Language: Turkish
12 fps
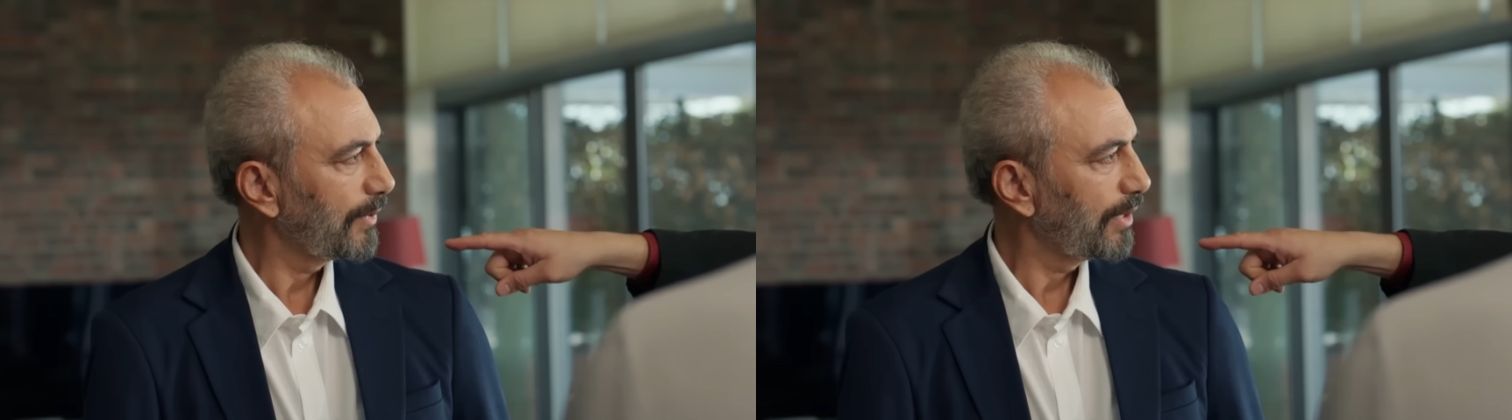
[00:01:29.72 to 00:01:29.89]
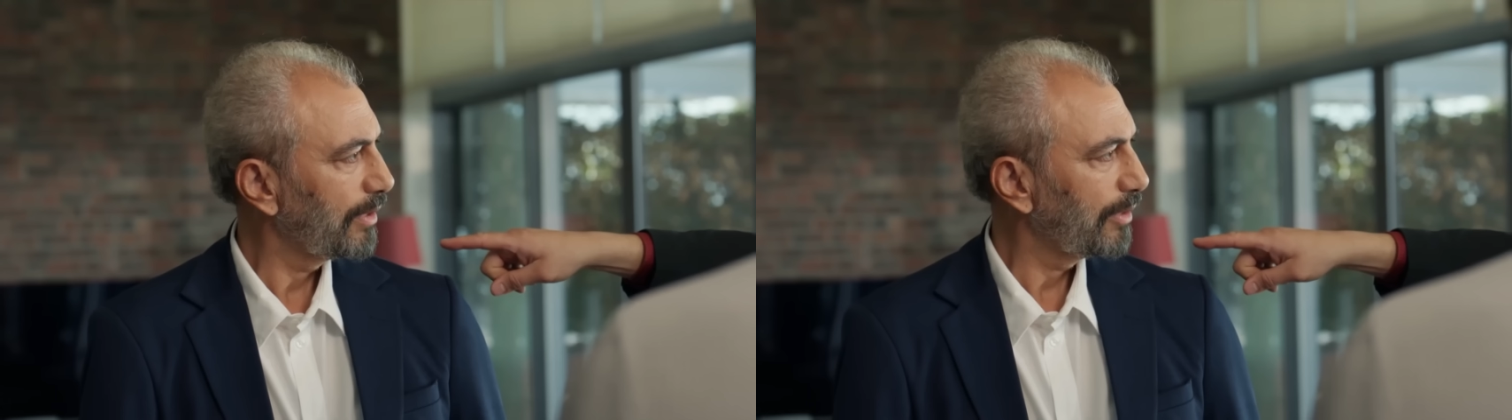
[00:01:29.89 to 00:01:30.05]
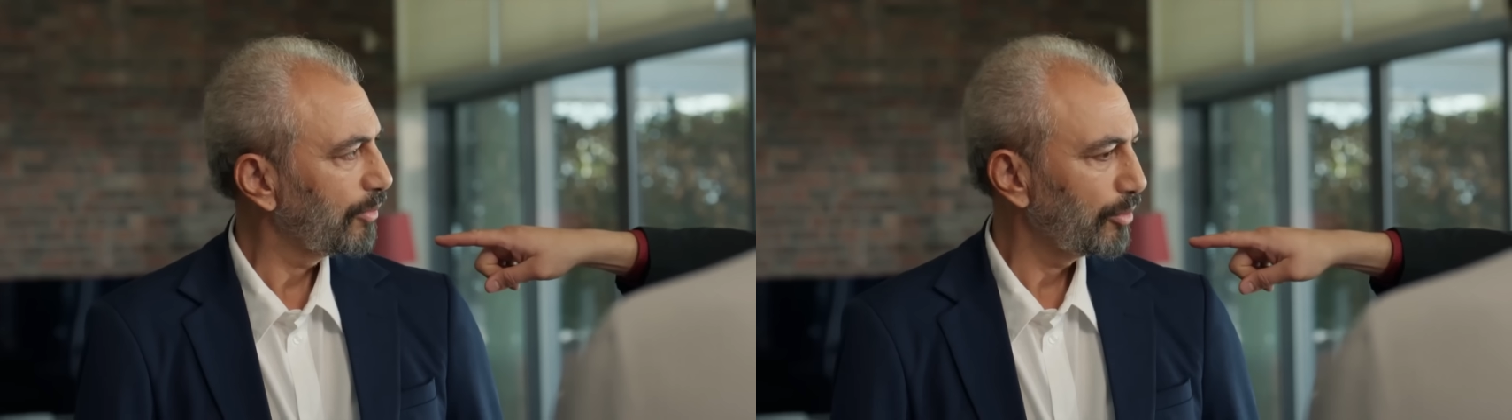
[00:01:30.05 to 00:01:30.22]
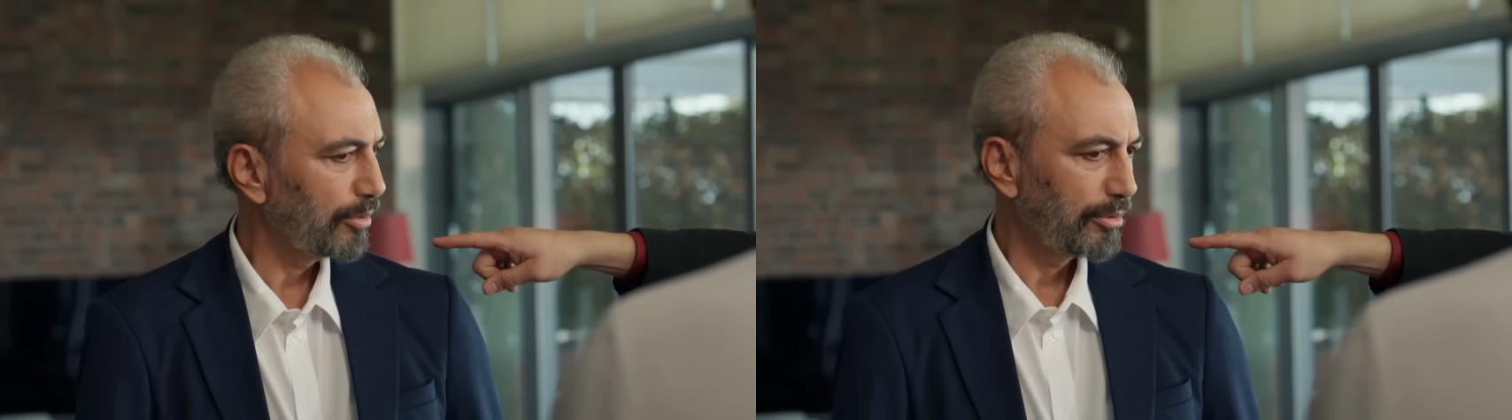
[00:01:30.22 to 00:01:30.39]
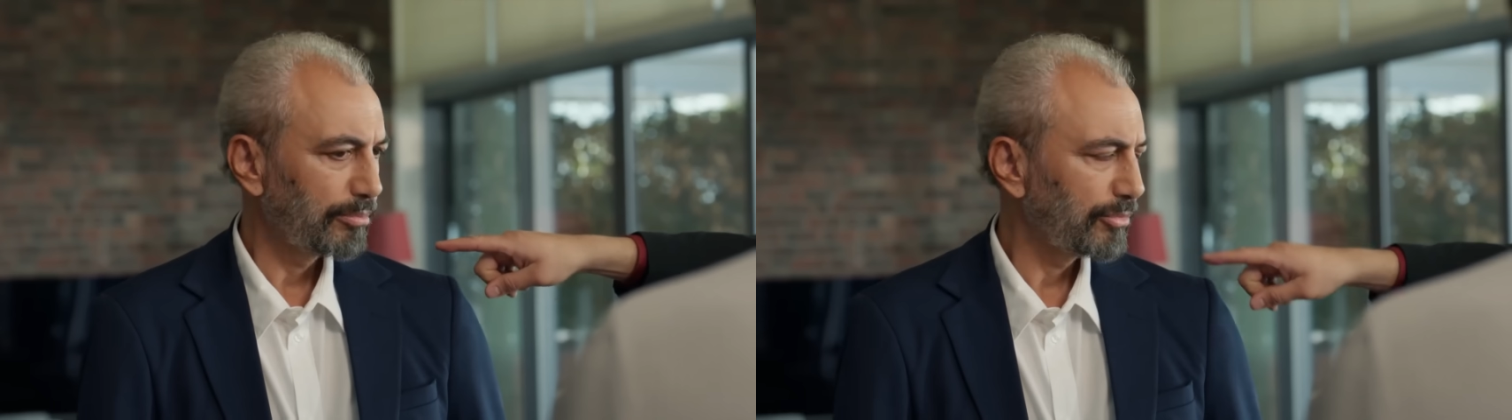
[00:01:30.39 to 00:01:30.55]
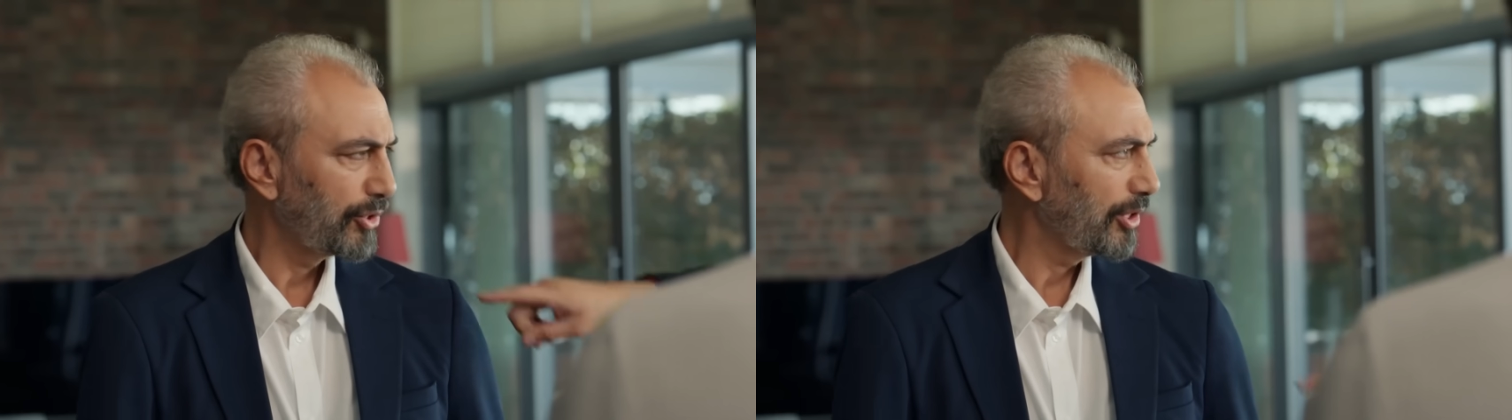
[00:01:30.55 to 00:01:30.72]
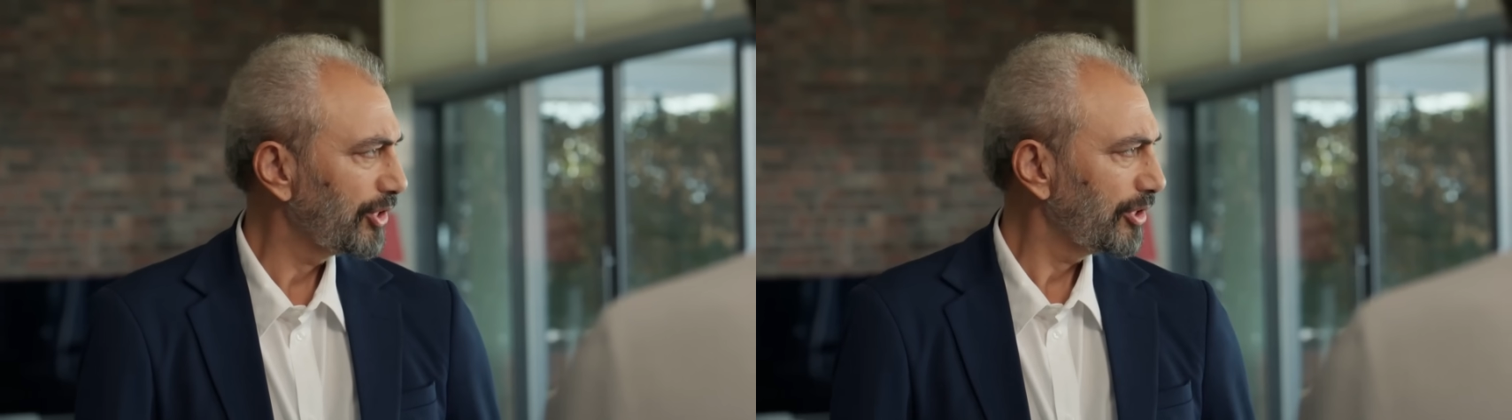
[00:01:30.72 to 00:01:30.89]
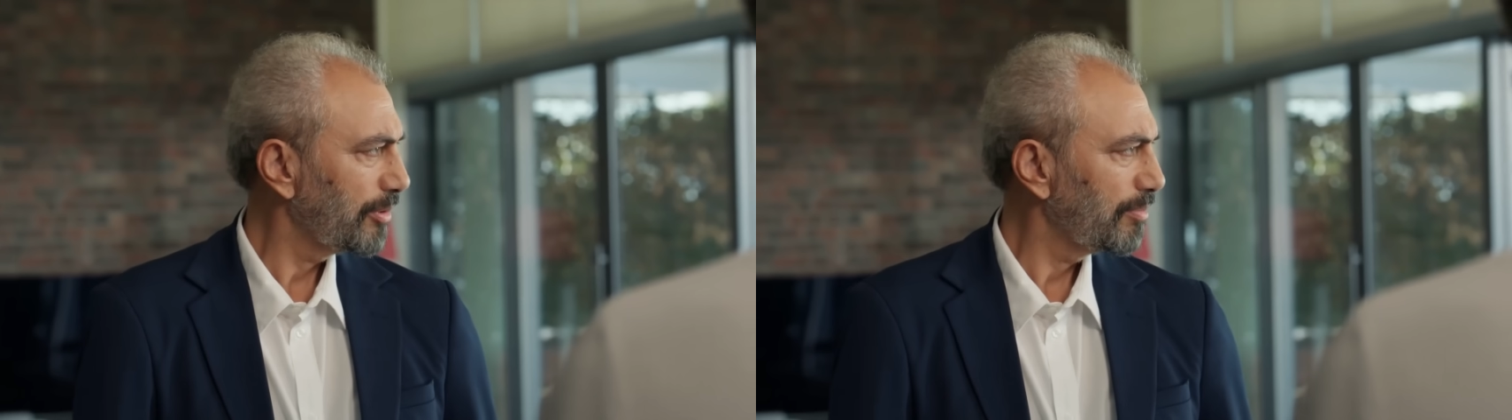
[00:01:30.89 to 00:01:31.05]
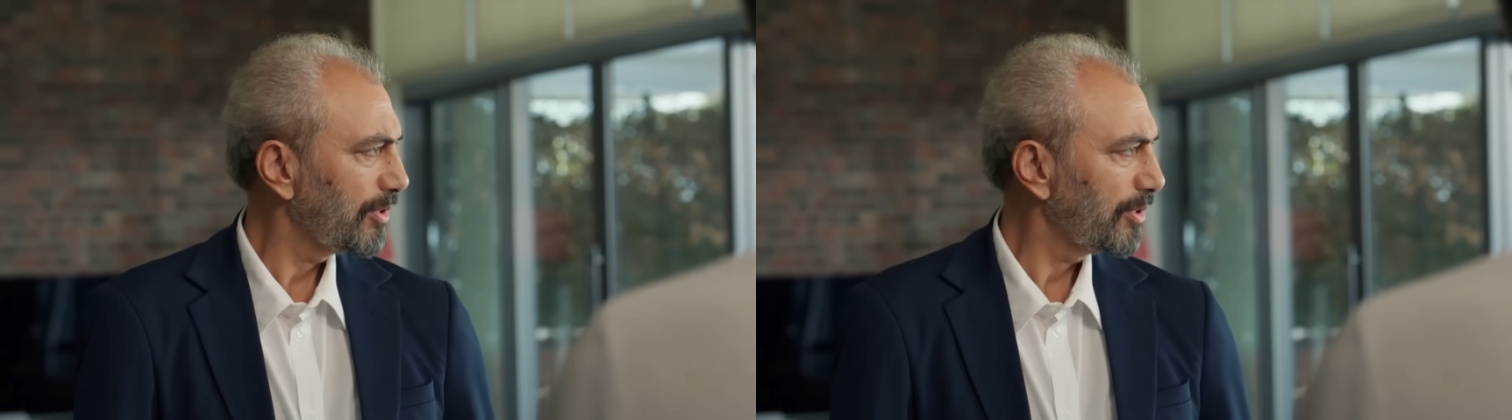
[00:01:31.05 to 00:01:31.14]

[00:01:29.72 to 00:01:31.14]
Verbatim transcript: Lan oğlum çeşit